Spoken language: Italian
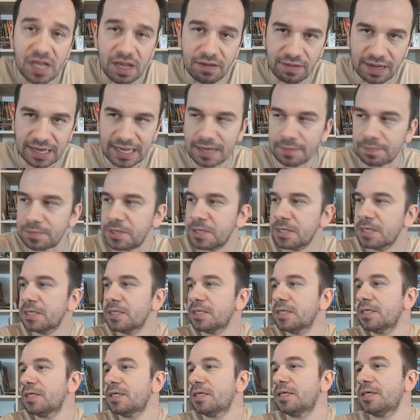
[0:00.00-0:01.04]
Va capito.
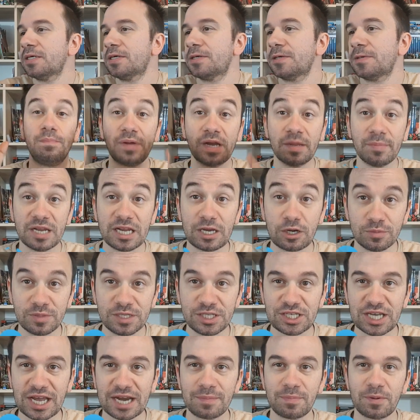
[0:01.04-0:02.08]
Prima di
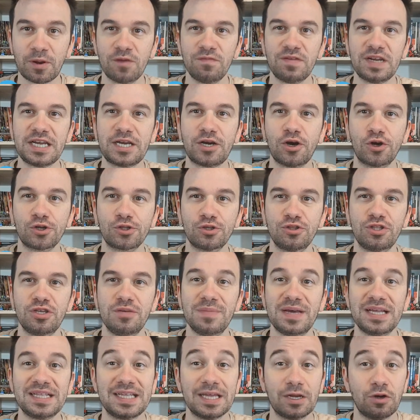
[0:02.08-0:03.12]
cominciare però vi ricordo di
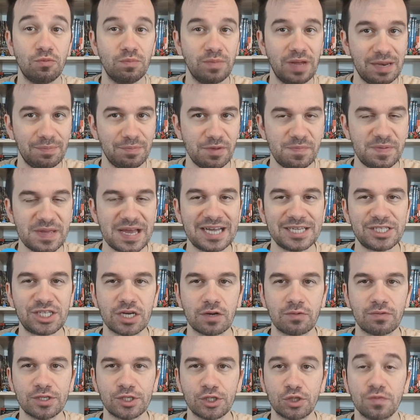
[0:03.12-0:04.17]
mettere un bel mi piace
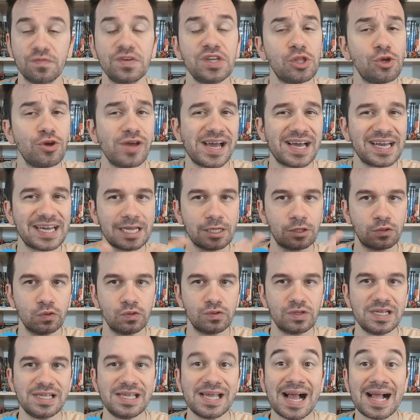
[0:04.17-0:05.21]
a questo video e anche a
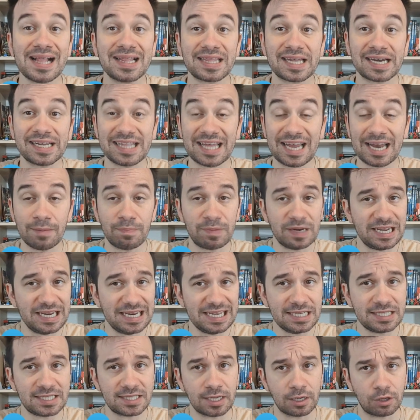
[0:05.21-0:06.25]
tutti gli altri della
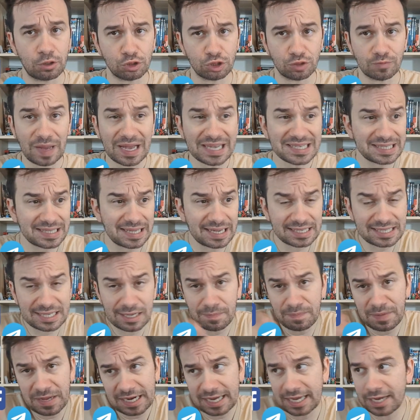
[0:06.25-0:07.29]
playlist Ghostbusters
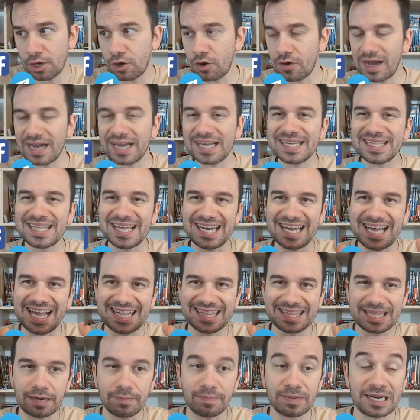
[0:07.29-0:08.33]
e perché no anche delle
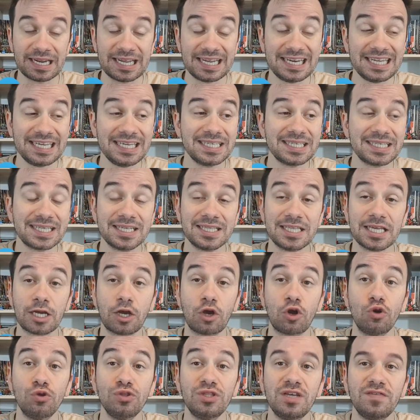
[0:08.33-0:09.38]
altre playlist, di
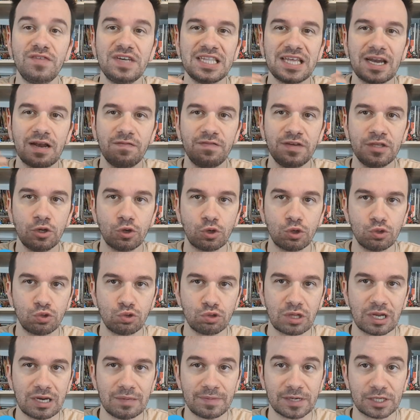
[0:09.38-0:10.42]
condividere il video con
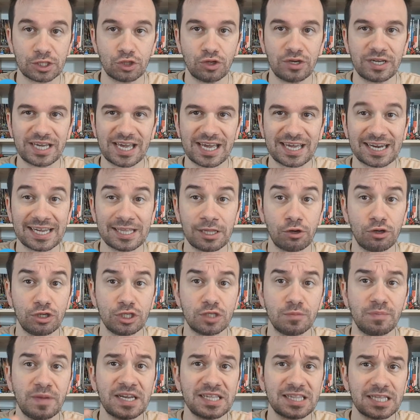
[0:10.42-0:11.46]
tutte le persone che credono in
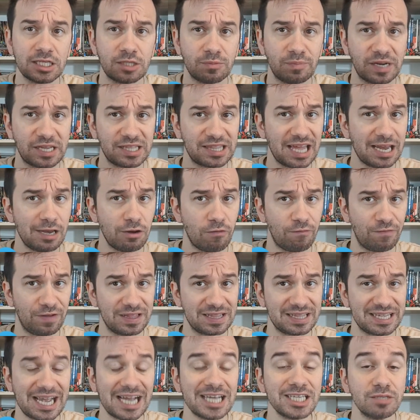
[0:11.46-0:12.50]
spiriti, spiritelli o
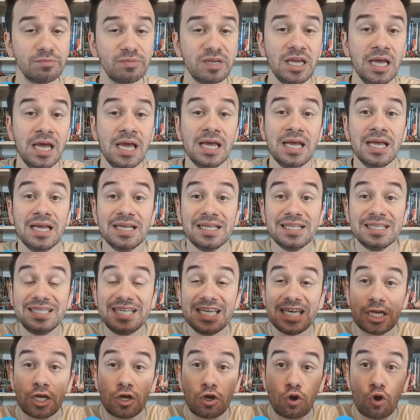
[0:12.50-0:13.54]
fantasmi,
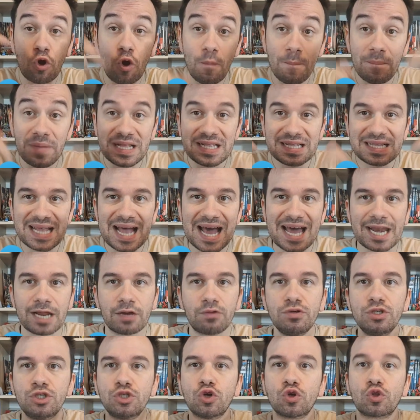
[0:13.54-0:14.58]
di commentare
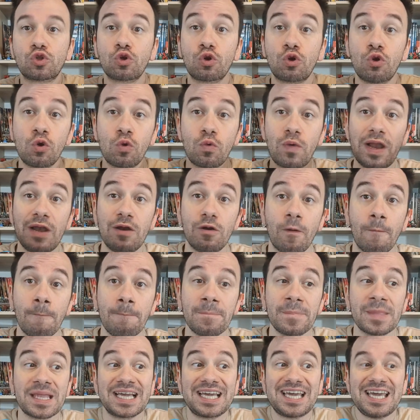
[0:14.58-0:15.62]
qui sotto con quello
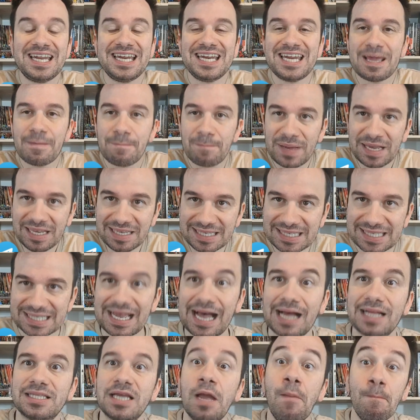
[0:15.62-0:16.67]
che ne
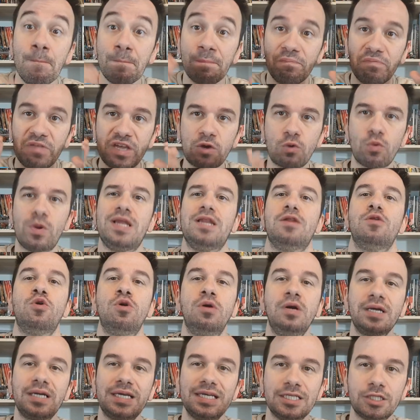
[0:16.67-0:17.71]
pensate di
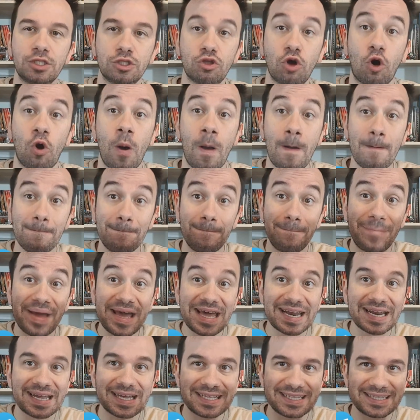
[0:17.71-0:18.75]
quello che sto
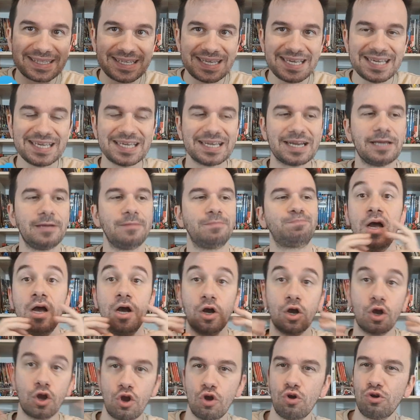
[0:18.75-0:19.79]
per dire.
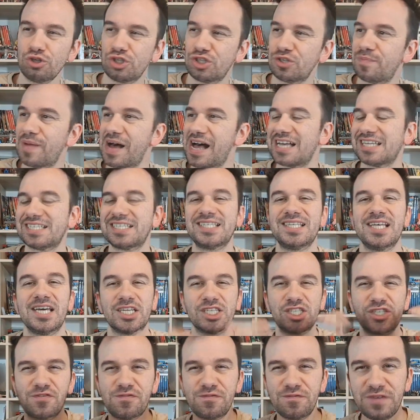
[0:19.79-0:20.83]

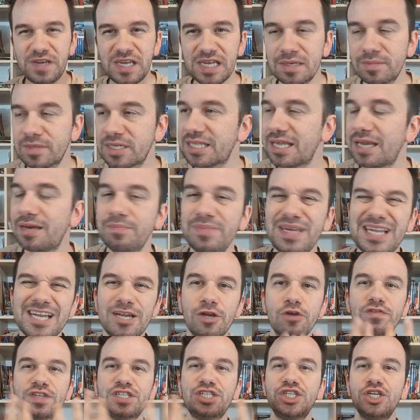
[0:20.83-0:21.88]
Ghostbusters, film del
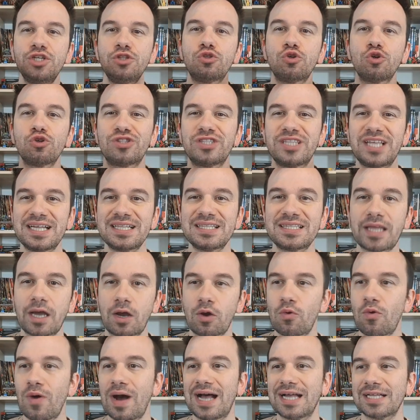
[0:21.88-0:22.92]

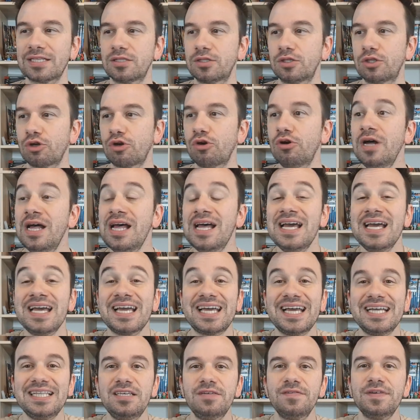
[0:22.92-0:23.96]
1984
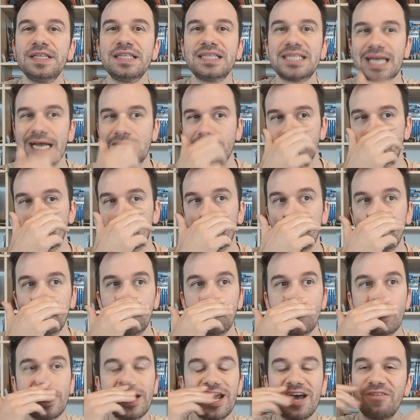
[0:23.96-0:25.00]
che è diventato
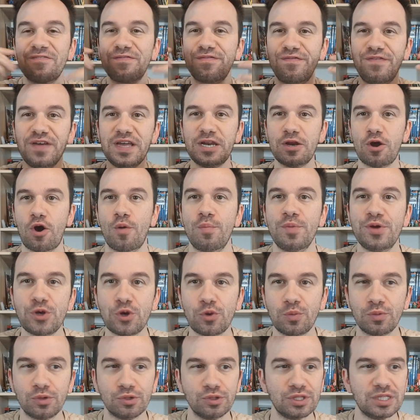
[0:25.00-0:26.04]
un
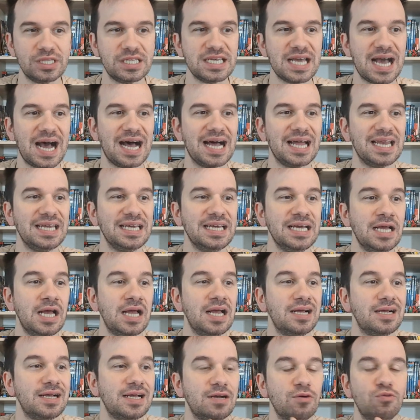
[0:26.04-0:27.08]
fenomeno mondiale.
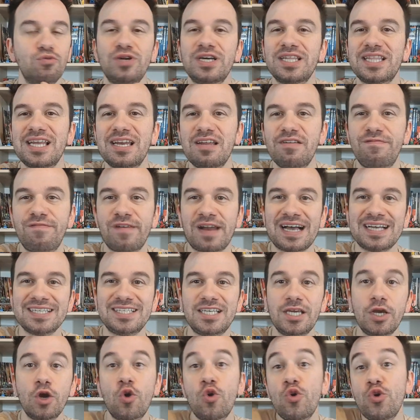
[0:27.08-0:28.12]
Eh, una delle
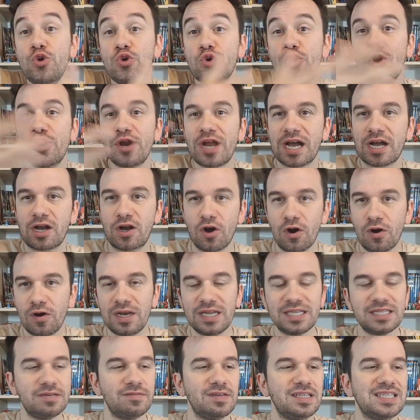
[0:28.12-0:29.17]
frasi Who you gonna
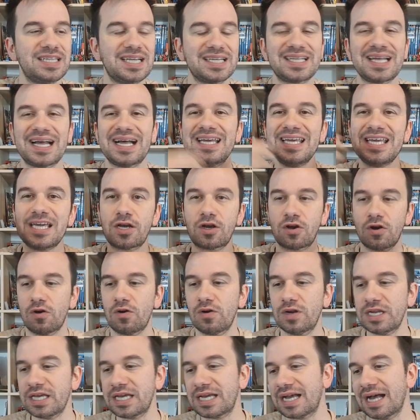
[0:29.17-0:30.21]
call è diventata
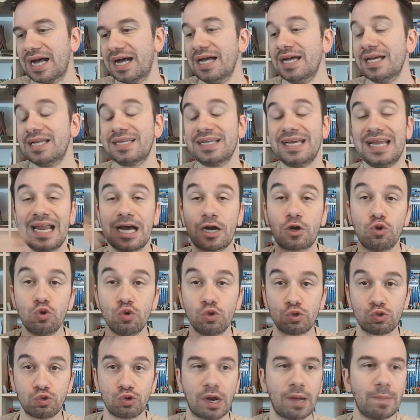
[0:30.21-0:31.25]
iconica nella
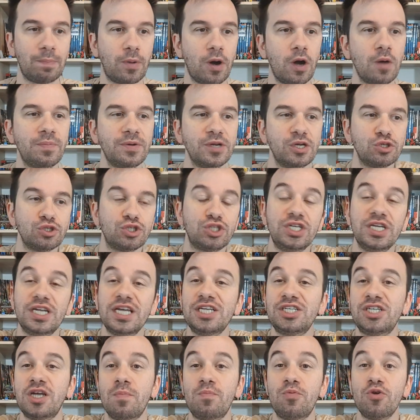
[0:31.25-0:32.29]
cultura pop, non si
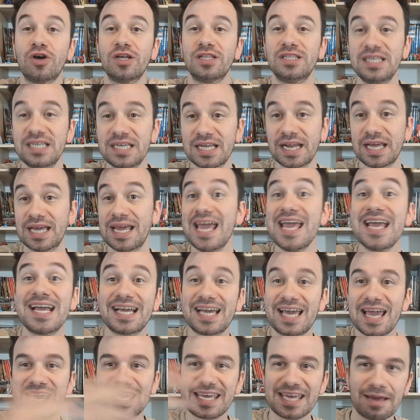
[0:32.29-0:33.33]
riesce più a dire e
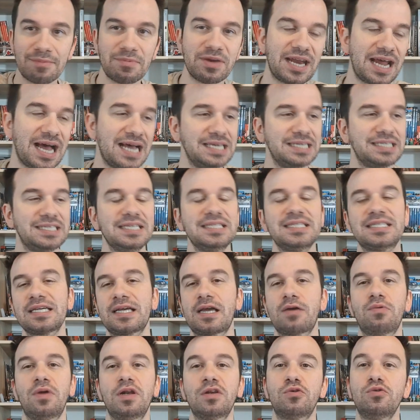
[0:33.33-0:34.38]
chi chiamerai senza
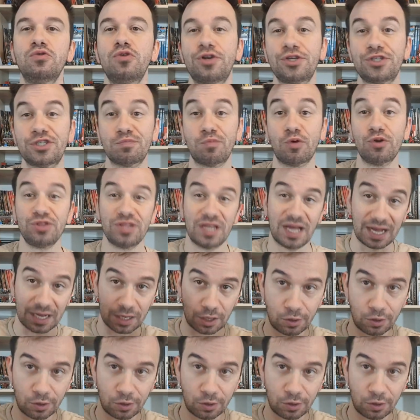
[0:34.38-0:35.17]
che qualcuno risponda